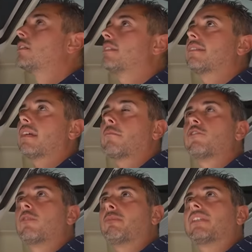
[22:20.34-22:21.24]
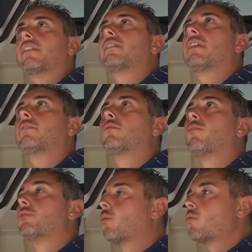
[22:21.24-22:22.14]
Sincèrement, j'ai pas testé de
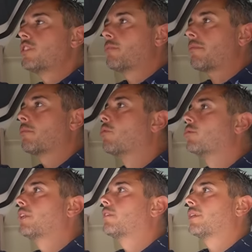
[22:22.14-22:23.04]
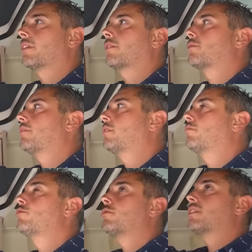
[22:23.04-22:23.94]
mode route, j'ai pas fait beaucoup de kilomètres avec ce
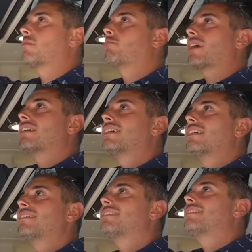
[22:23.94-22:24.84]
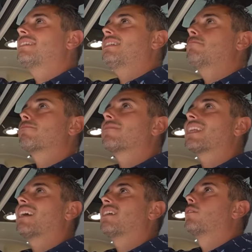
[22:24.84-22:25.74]
véhicule. Je sais pas si
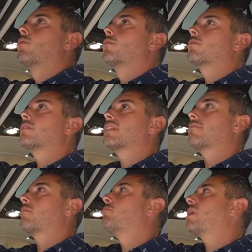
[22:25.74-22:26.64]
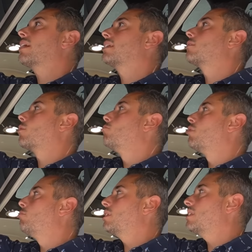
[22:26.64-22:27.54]
à la longue ça va pas être un
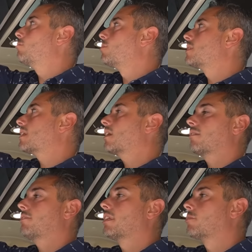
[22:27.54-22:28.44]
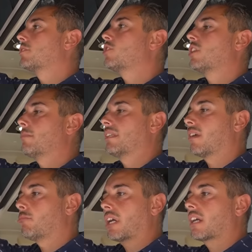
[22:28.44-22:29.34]
peu pénible ça et finalement si je la
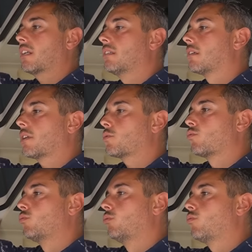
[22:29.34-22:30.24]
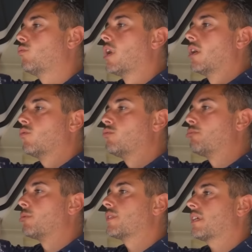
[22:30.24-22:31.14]
mettrais pas calée dans la soute ou, ou
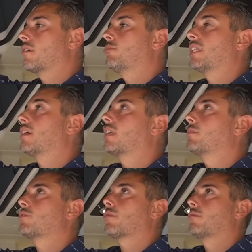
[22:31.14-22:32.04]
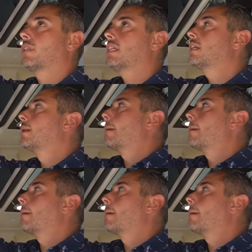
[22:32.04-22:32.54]
posée bien arrimée sur le lit.